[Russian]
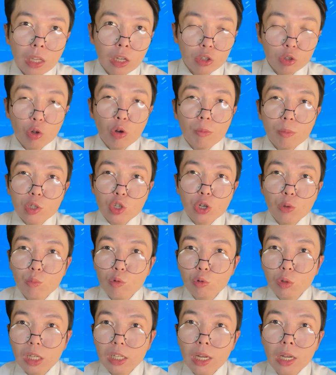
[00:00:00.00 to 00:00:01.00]
Но
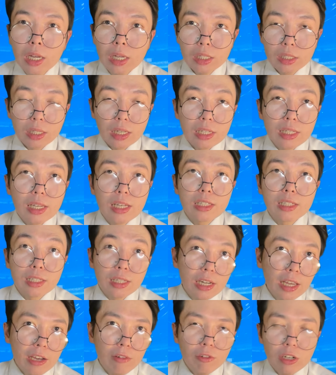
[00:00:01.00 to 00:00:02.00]
почему-то сосед
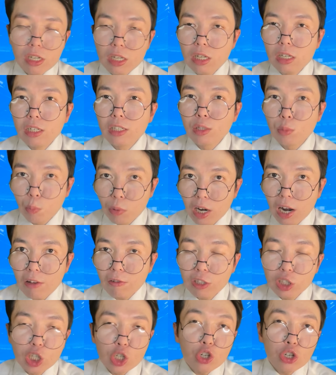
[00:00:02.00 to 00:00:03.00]
слева или
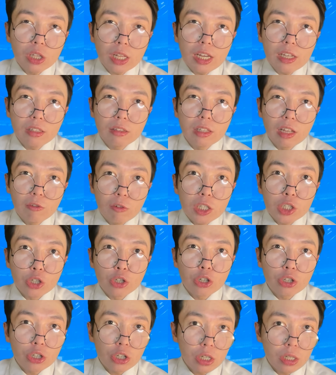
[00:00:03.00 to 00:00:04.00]
справа начинает на вас
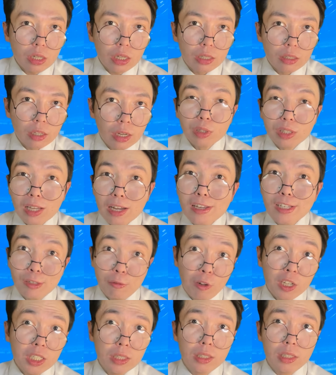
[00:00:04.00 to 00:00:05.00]
шикать, пытаясь вас